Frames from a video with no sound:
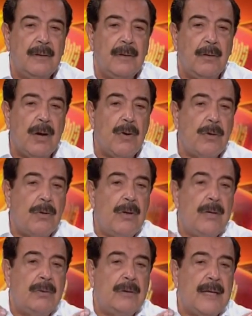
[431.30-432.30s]
Luego
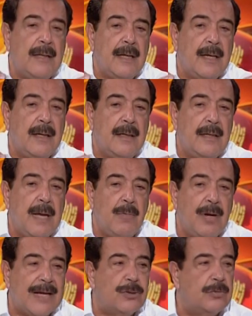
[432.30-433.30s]
coge usted a Guillermo
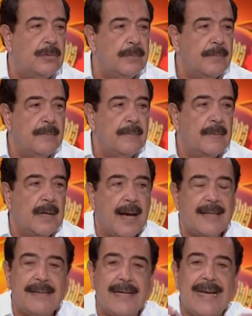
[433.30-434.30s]
Lazo,
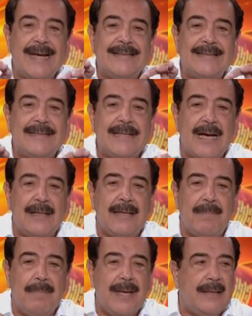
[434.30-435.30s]
hace
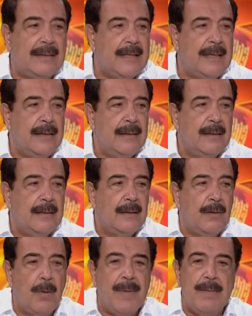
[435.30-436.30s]
exactamente
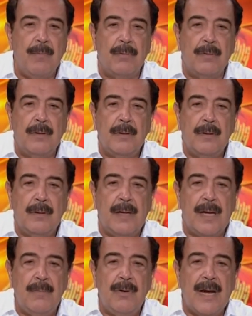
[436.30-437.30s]
lo mismo.
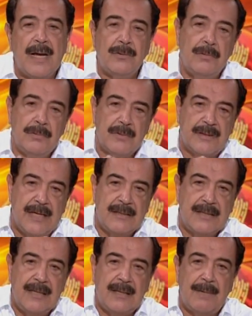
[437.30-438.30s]
Guillermo Lazo, sin
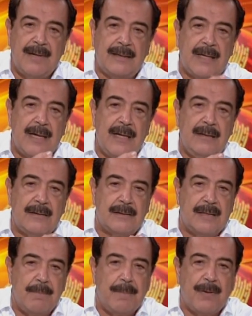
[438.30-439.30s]
Cintia Viteri,
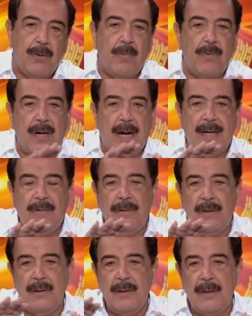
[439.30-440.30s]
sin Paco Moncayo,
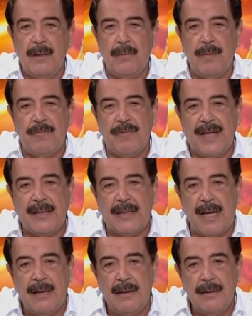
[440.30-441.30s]
lo
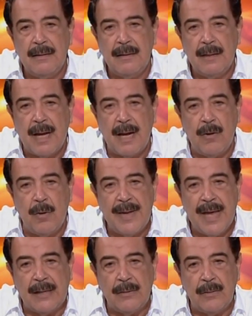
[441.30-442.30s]
enfrenta al
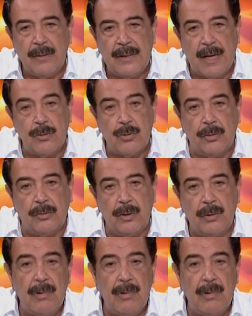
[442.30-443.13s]
gobierno y a los otros.